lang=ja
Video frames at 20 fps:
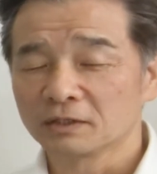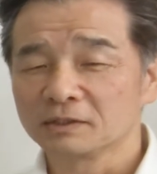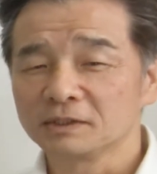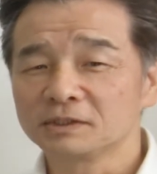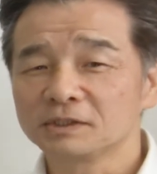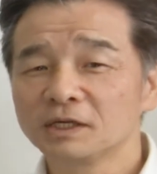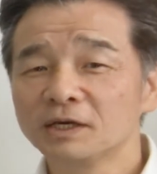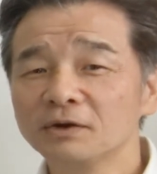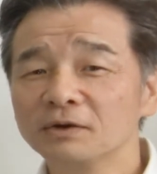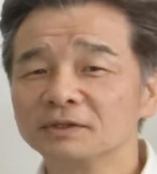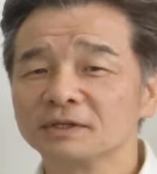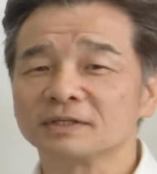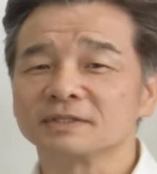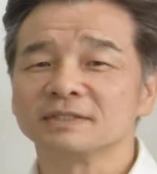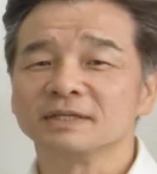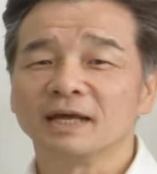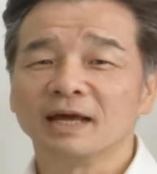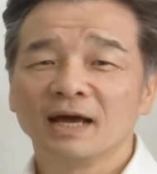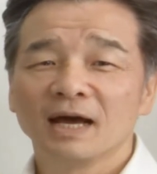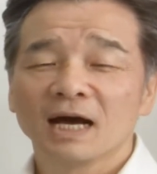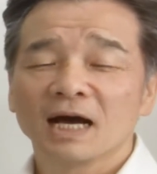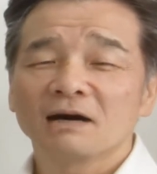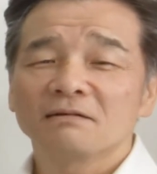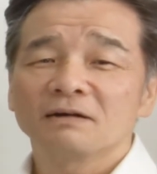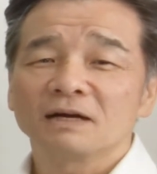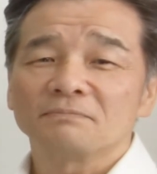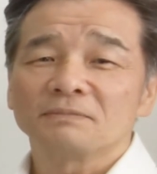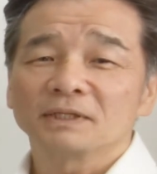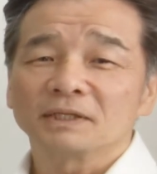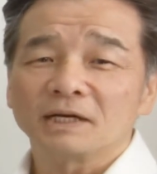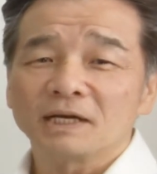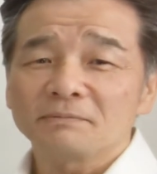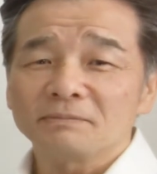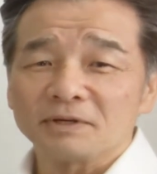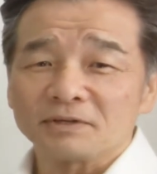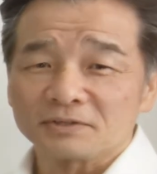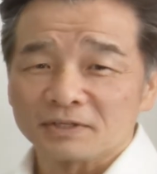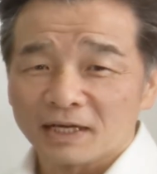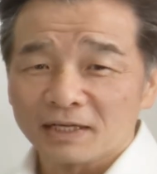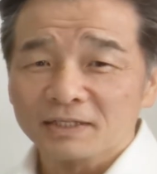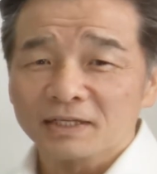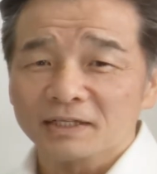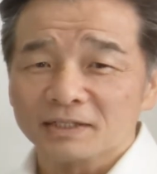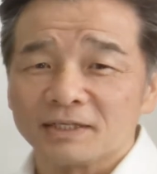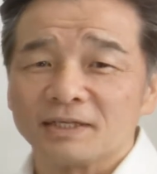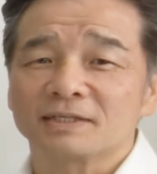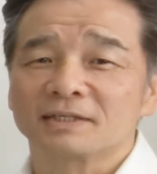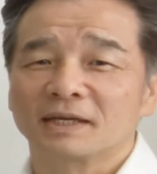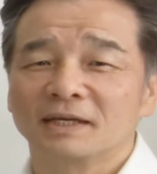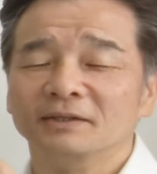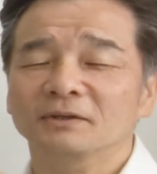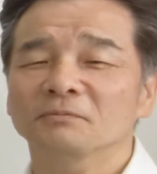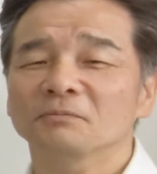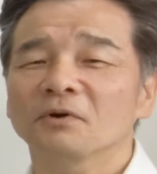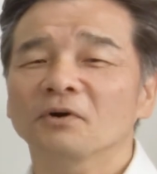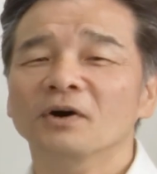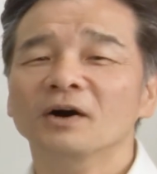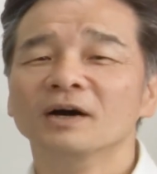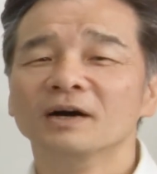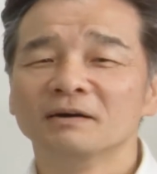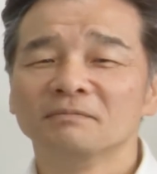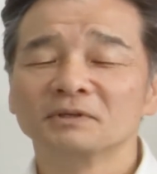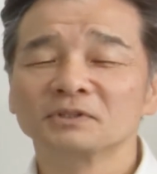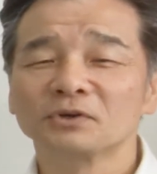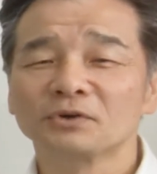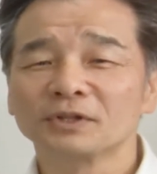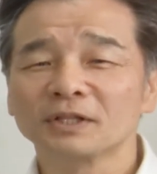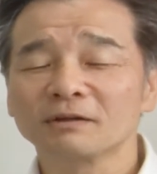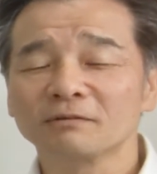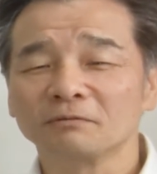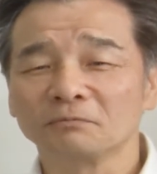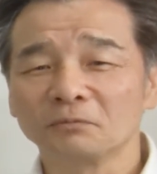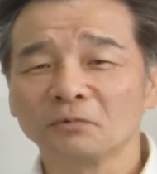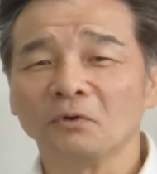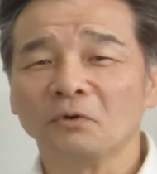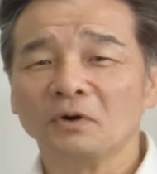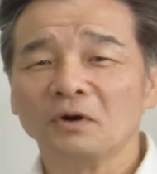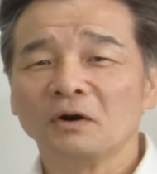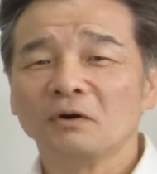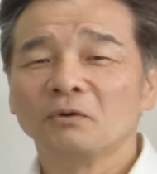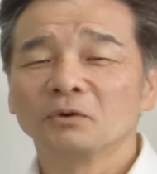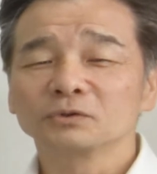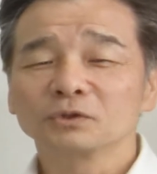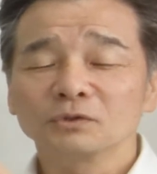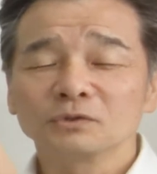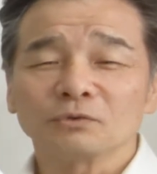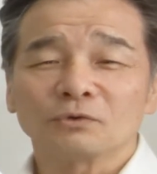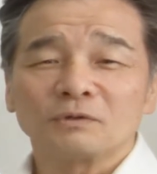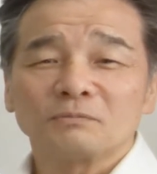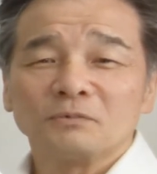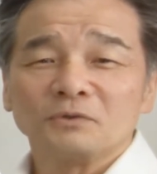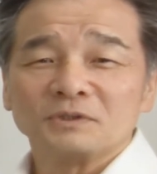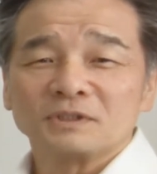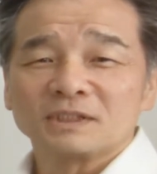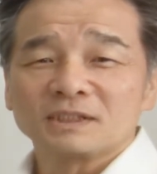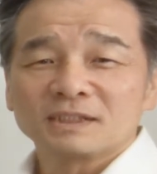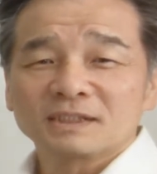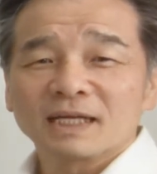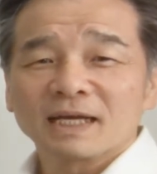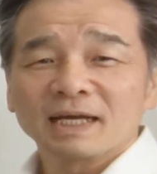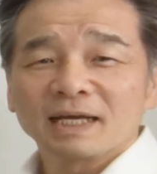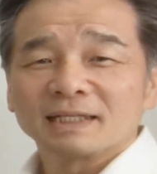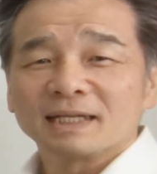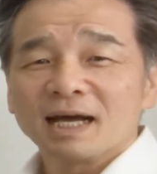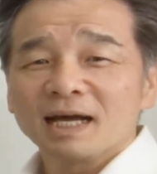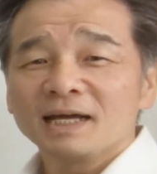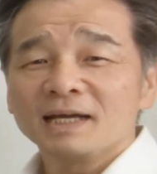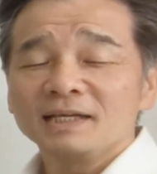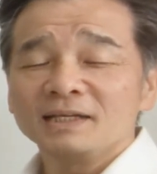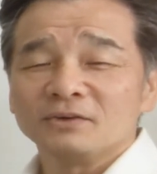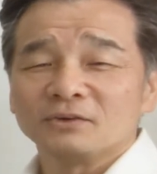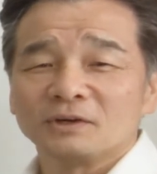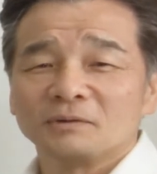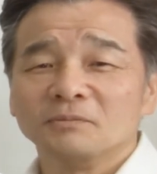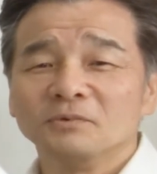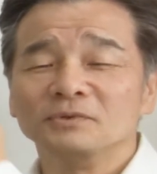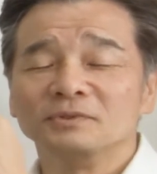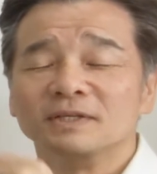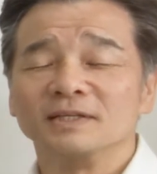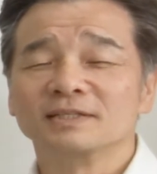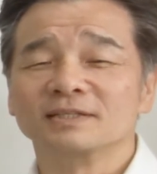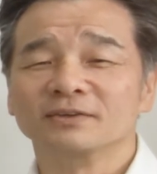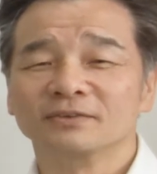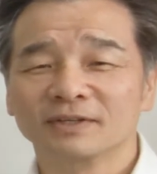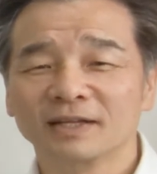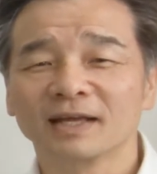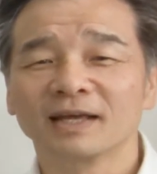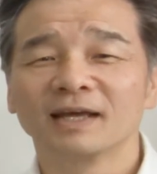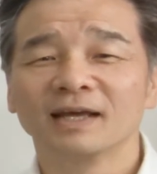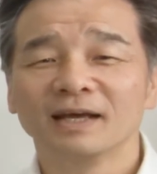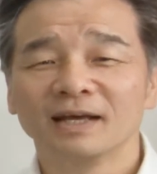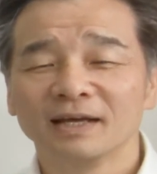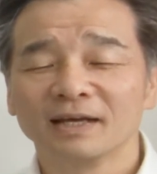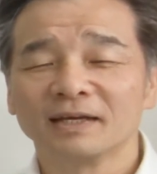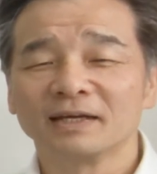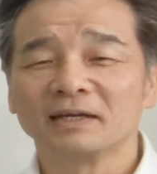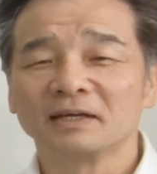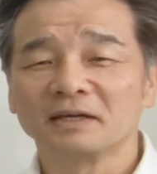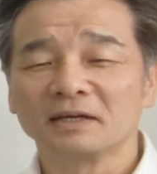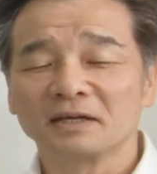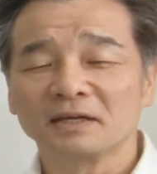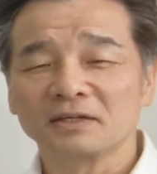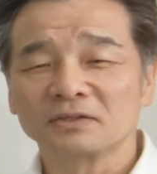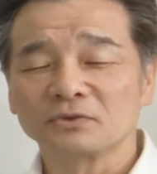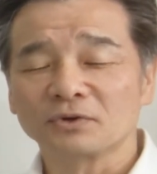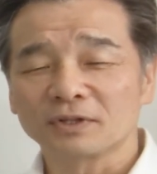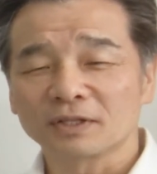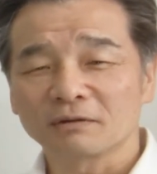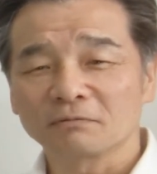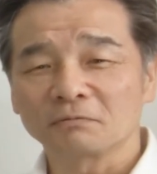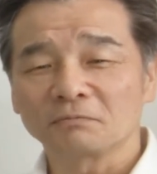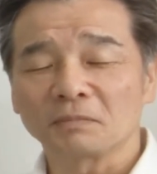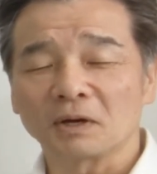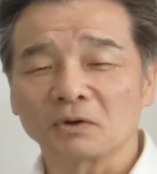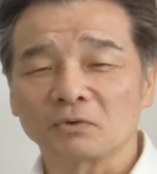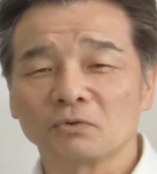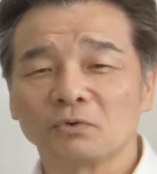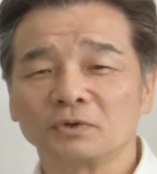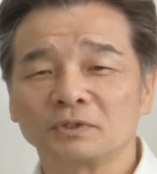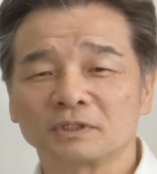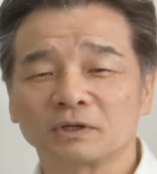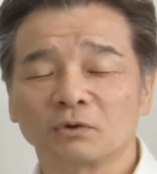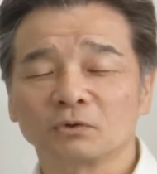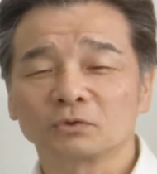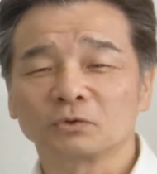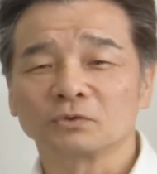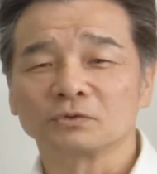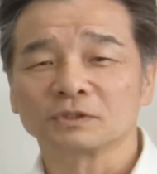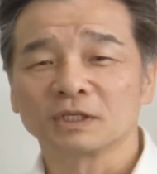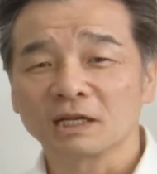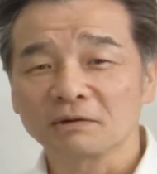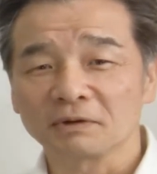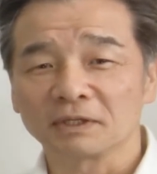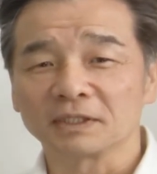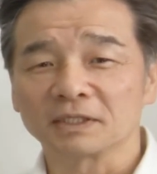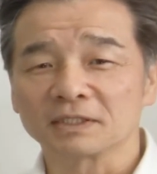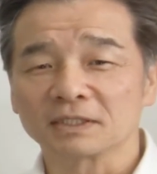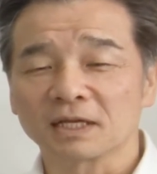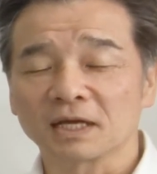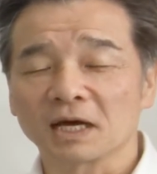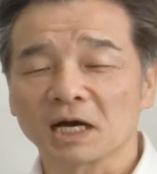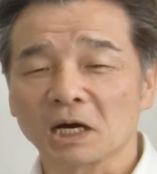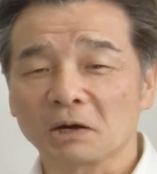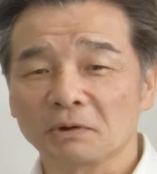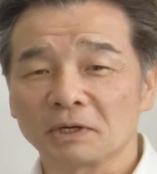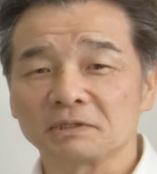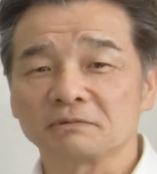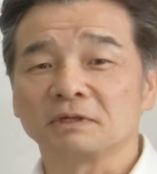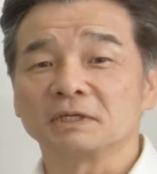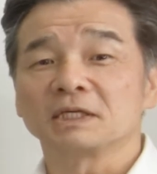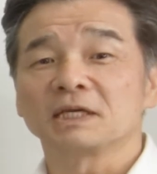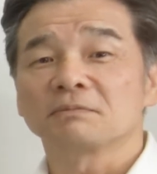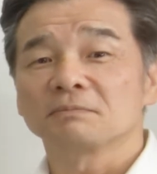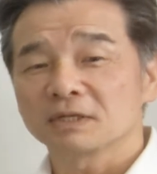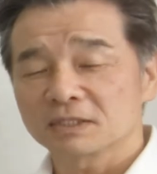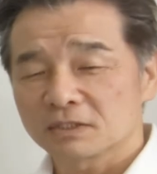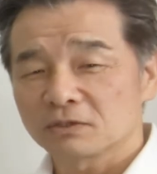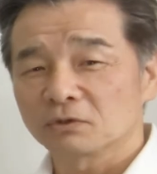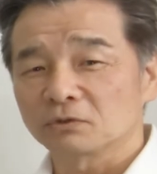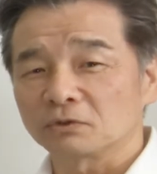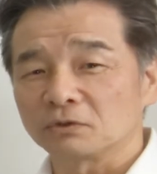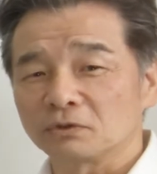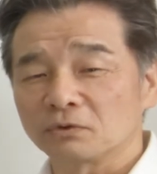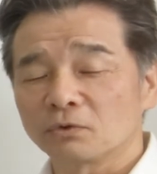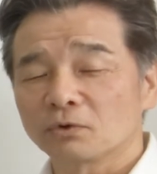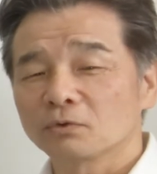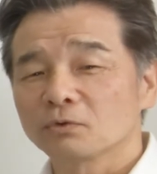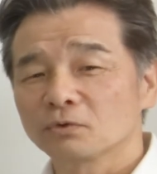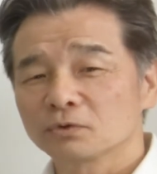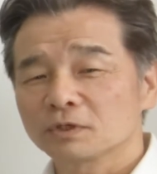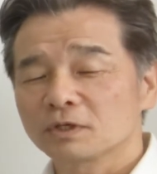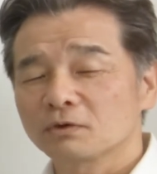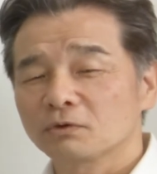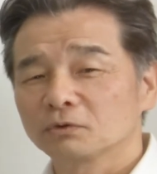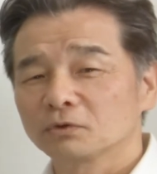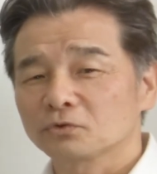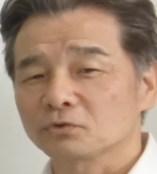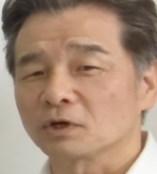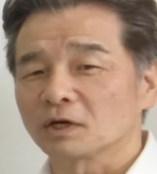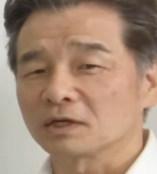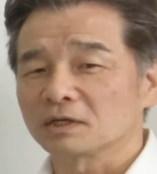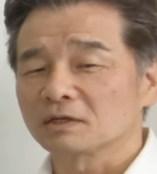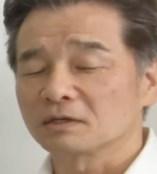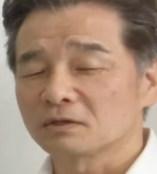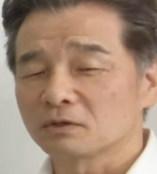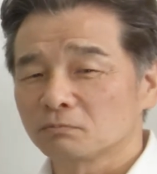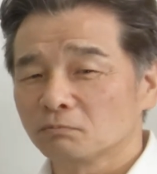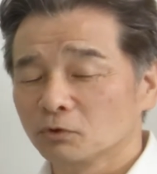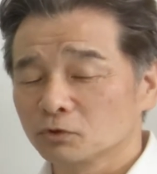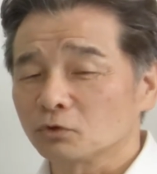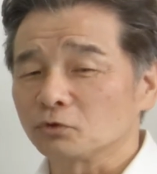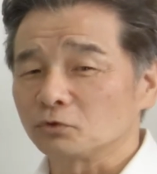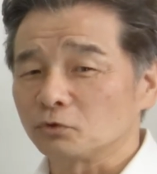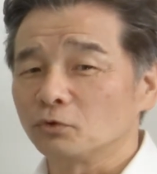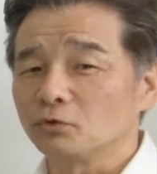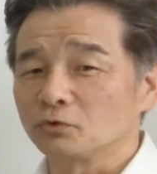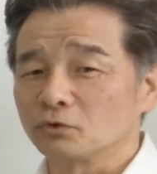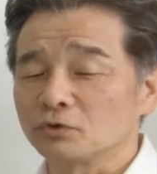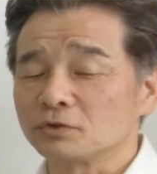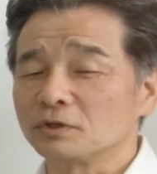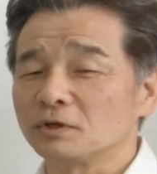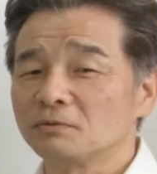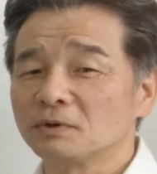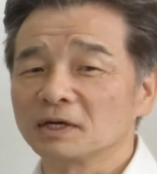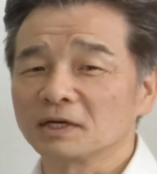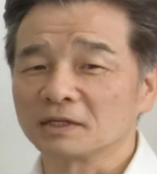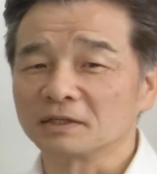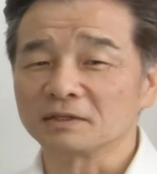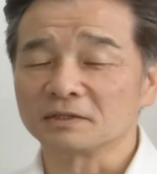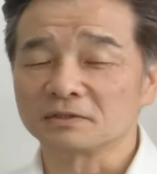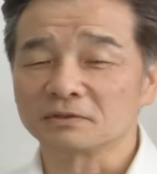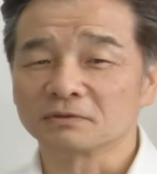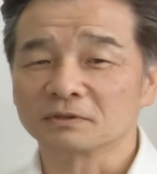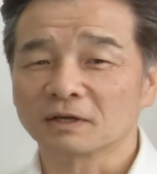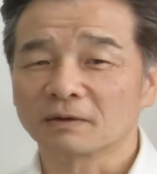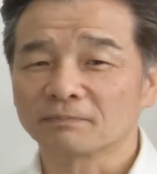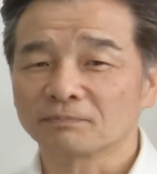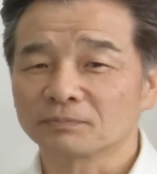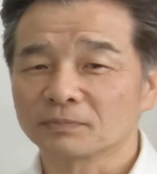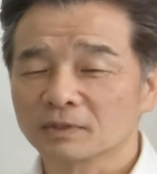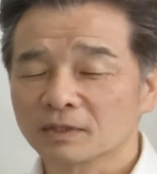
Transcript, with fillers: 一応ですねハワイまだレベル3なんですけども、まあ、それでももうほとんどこれもう実態がないようなもんですよね、えー、それでもまあこういったことをすればですねハワイには行けますよっていうこれ厚生労働省がもちろん協力してるわけですよね。